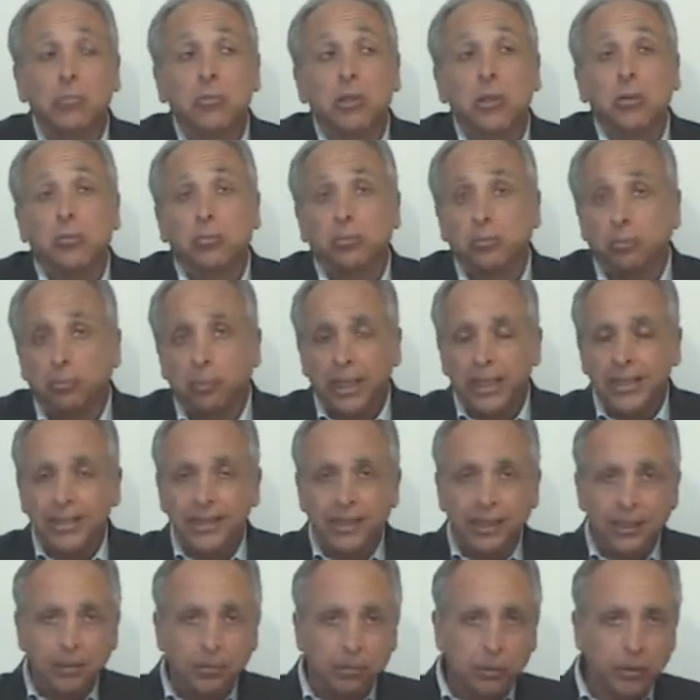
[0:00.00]
almeno
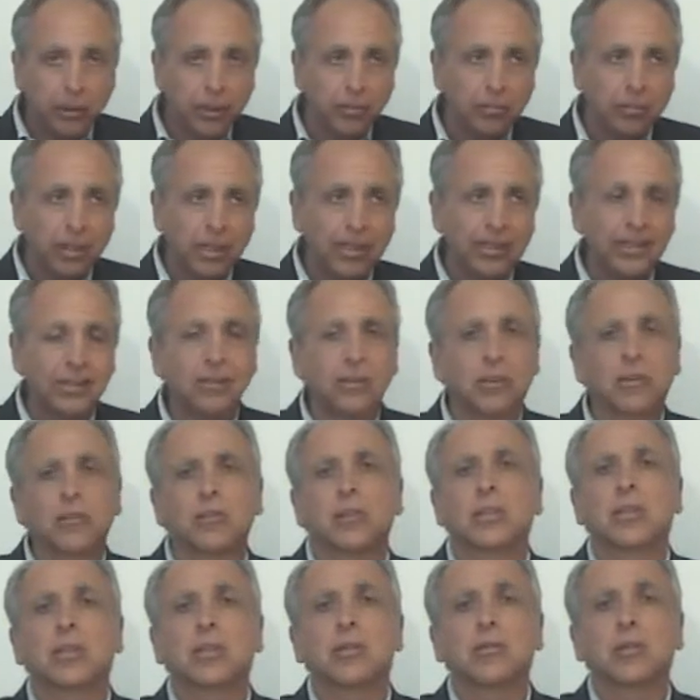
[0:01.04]
pensa che potrebbe essere una
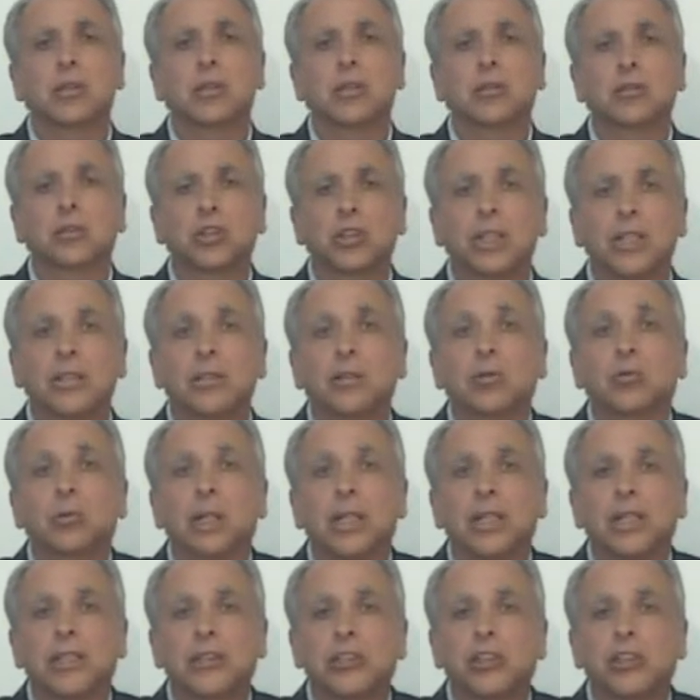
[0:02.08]
cosa di questo genere, su
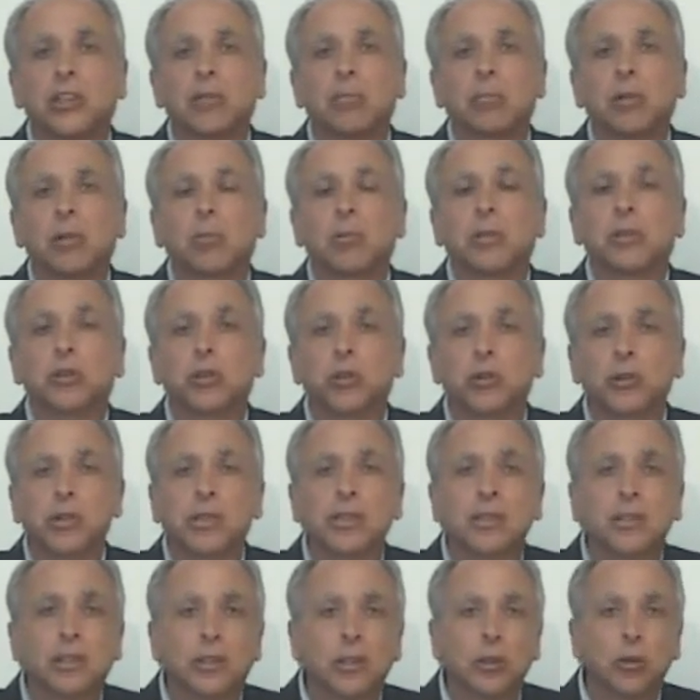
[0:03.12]
una legge che proprio il
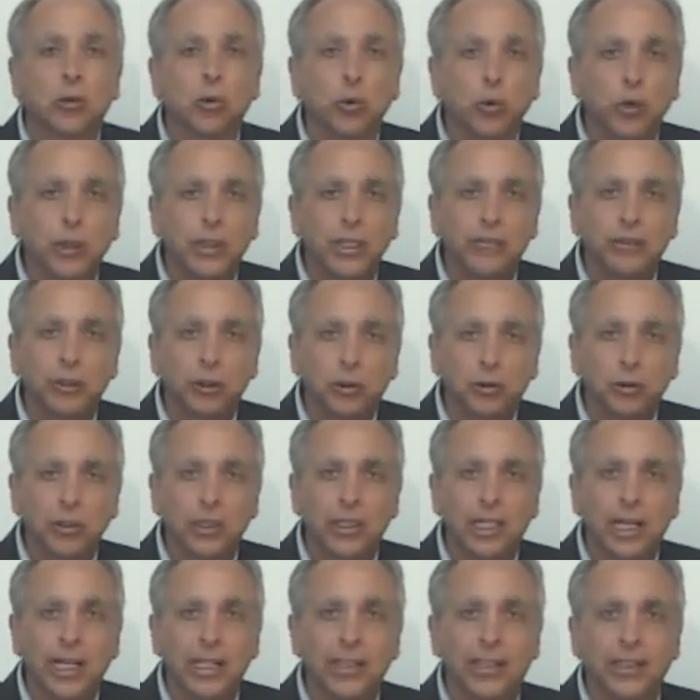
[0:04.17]
giudizio che lui deve
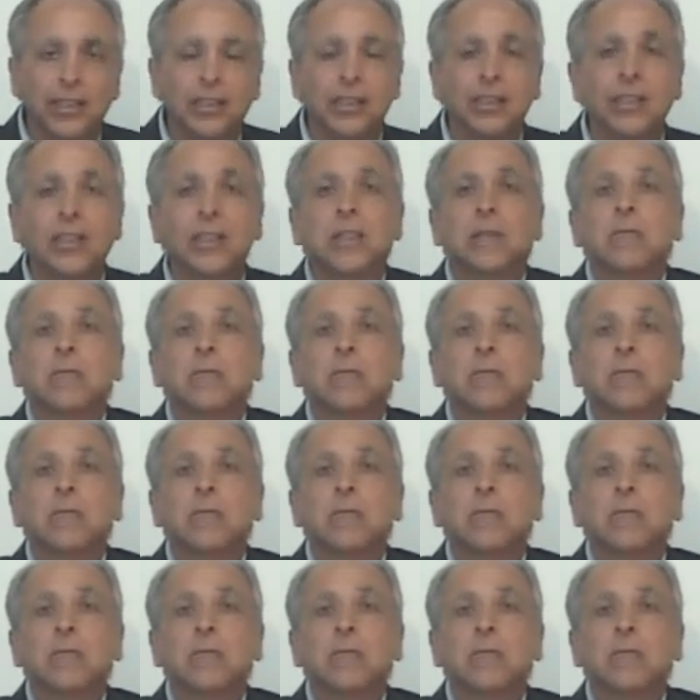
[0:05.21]
giudicare